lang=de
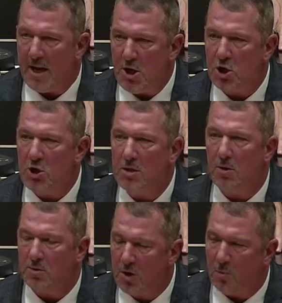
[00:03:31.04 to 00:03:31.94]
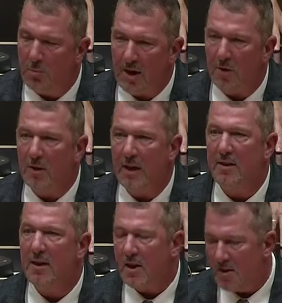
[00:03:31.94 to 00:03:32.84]
Menschen und
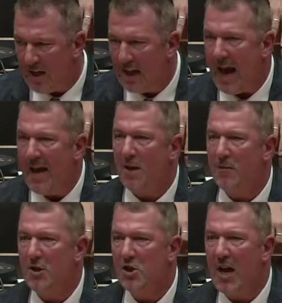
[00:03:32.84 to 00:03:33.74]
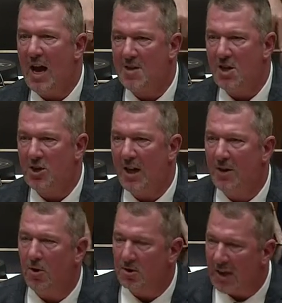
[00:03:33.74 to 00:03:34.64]
Gruppierungen sich gleich auf die Straße
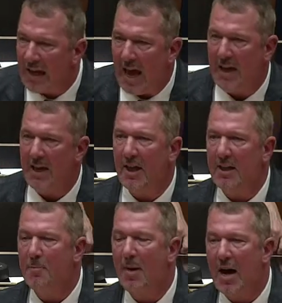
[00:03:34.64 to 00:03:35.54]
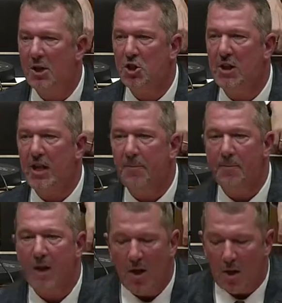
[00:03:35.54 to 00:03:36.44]
stellen oder gleich in einen Park stellen
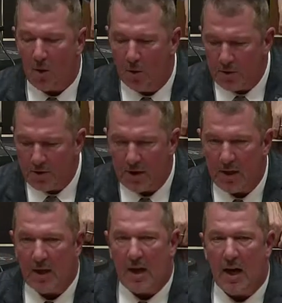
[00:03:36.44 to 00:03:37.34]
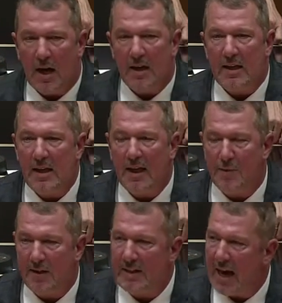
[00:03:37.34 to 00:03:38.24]
und äh, ihre
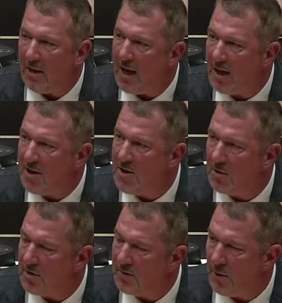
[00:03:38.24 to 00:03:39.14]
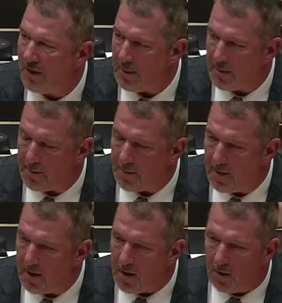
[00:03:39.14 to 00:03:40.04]
Verteilaktionen vornehmen.
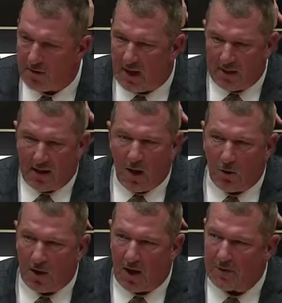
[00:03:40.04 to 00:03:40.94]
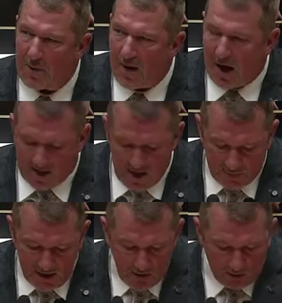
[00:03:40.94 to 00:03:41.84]
Und dann auch auf die Praxis
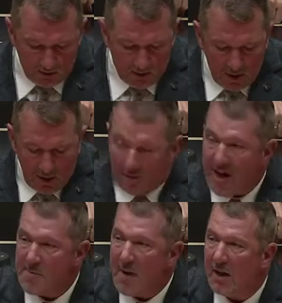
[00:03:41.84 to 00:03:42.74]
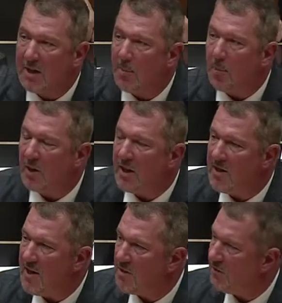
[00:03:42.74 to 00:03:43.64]
bezogen, was macht der
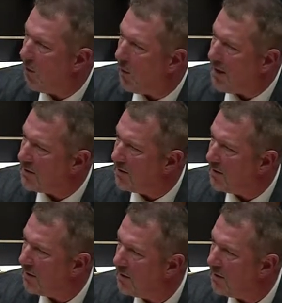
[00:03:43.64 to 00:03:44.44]
Polizist vor Ort?